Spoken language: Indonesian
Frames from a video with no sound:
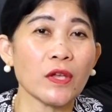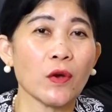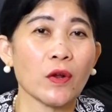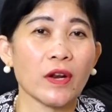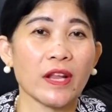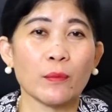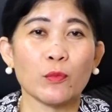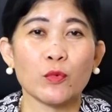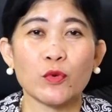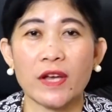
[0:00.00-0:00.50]

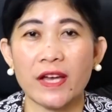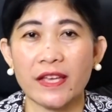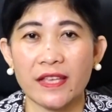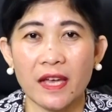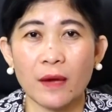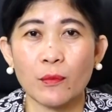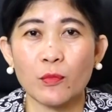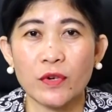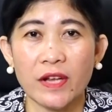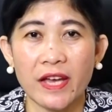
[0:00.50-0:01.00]
oleh
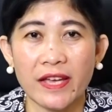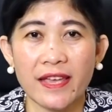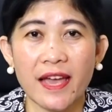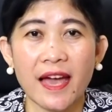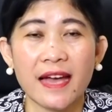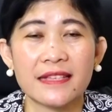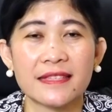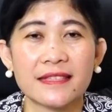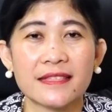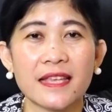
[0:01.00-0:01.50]
budaya-budaya
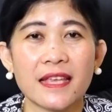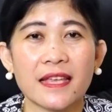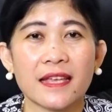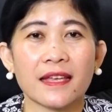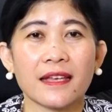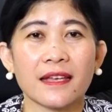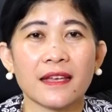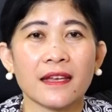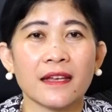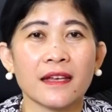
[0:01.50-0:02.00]

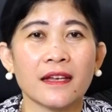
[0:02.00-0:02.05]
asing.